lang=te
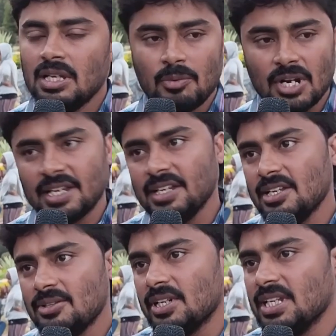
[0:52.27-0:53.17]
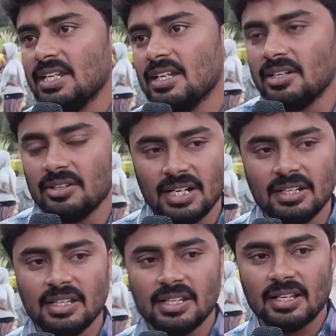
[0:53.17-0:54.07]
ఇప్పుడు అక్కినేని తొక్కినేని అన్నాడు
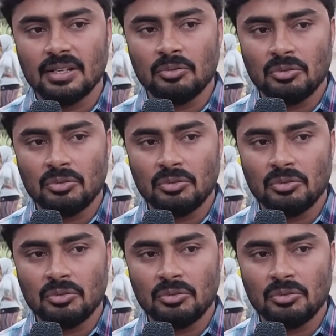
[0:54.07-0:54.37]
అంటే నేను